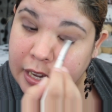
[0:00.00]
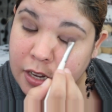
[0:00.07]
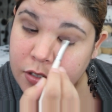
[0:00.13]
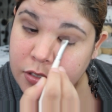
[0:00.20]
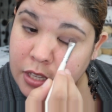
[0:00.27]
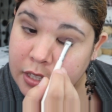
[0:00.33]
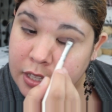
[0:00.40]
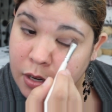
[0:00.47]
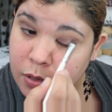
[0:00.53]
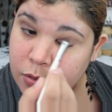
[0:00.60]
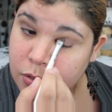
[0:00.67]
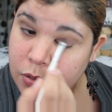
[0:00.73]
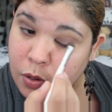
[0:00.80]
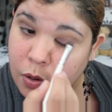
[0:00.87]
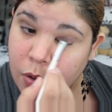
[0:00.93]
las cosas de
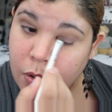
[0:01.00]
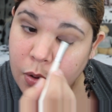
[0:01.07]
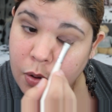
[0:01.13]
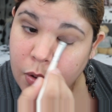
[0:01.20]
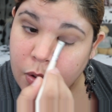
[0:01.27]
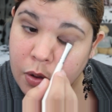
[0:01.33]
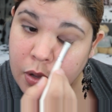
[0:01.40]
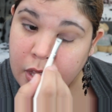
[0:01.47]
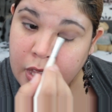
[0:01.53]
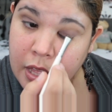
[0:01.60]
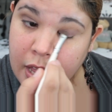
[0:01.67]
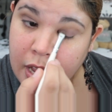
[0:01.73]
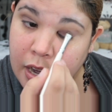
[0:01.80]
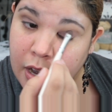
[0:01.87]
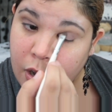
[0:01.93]
los ojos,
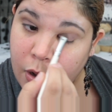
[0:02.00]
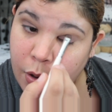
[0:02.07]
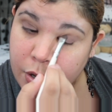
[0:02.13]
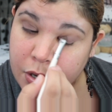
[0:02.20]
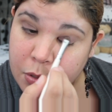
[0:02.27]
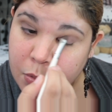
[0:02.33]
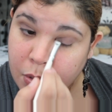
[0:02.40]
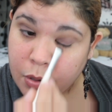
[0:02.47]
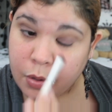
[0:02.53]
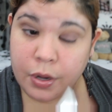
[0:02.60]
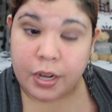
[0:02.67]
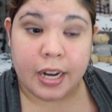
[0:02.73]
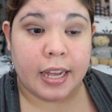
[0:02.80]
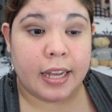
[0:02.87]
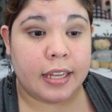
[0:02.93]
los
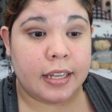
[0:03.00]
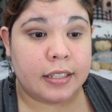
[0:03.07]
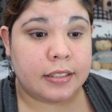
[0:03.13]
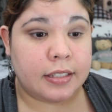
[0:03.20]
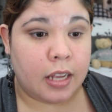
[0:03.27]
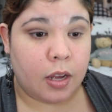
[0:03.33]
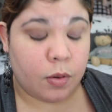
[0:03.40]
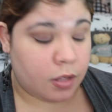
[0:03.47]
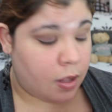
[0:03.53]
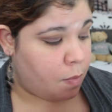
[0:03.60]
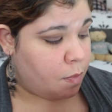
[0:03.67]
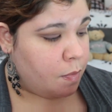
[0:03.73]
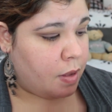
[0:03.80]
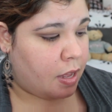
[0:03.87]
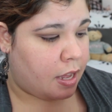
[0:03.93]
rubores. Tengo
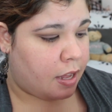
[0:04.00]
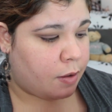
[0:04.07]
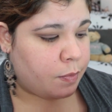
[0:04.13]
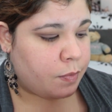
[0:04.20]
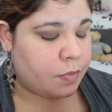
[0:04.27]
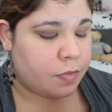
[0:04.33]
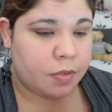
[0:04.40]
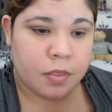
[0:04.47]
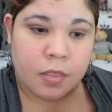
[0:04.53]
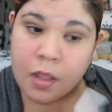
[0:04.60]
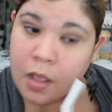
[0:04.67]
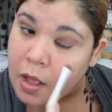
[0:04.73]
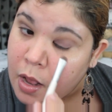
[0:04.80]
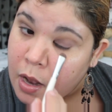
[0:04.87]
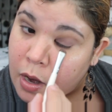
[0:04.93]
también
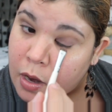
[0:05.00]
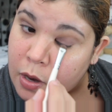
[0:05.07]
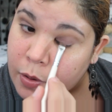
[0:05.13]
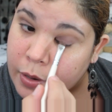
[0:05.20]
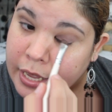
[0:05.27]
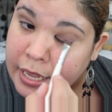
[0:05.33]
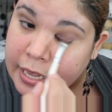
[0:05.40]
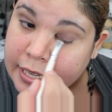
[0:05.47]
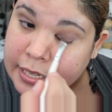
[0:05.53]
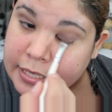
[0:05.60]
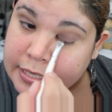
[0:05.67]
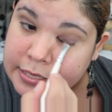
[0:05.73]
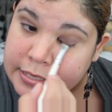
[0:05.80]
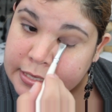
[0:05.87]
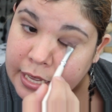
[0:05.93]
lo
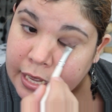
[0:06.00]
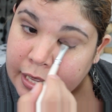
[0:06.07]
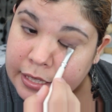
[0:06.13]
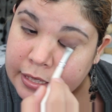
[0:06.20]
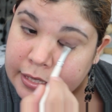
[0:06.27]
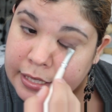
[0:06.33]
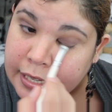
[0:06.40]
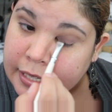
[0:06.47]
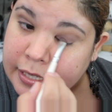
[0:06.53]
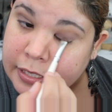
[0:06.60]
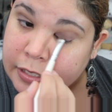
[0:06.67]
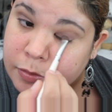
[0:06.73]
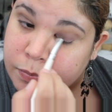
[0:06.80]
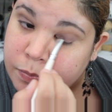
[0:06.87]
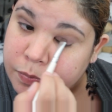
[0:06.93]
que es
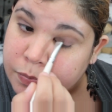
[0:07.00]
este...